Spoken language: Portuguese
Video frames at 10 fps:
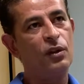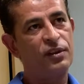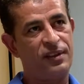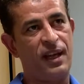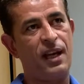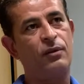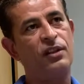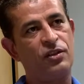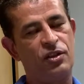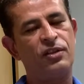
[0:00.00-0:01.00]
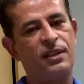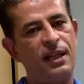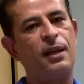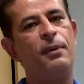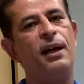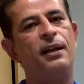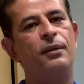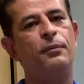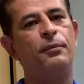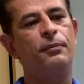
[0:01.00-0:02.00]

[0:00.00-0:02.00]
certo e a gente está trabalhando